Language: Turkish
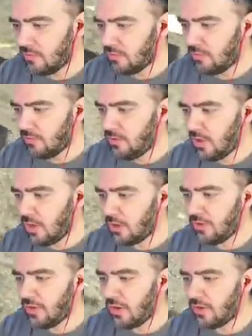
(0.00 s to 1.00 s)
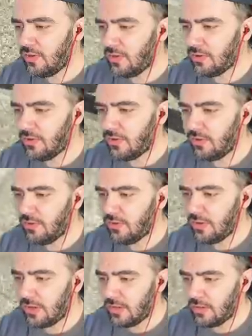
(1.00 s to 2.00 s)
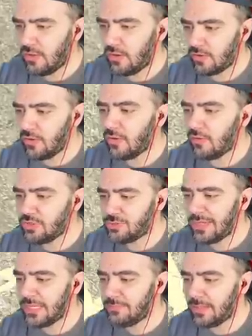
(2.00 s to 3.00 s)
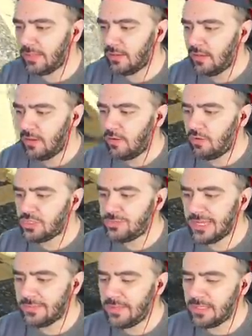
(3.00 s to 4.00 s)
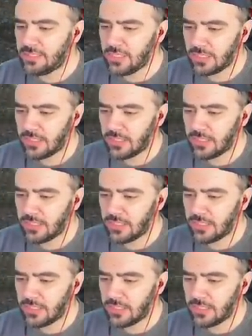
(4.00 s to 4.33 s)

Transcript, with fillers: Yok yok yok yok yok yok yok yok hoşuma gitmedi. Hoşuma gitmedi çık.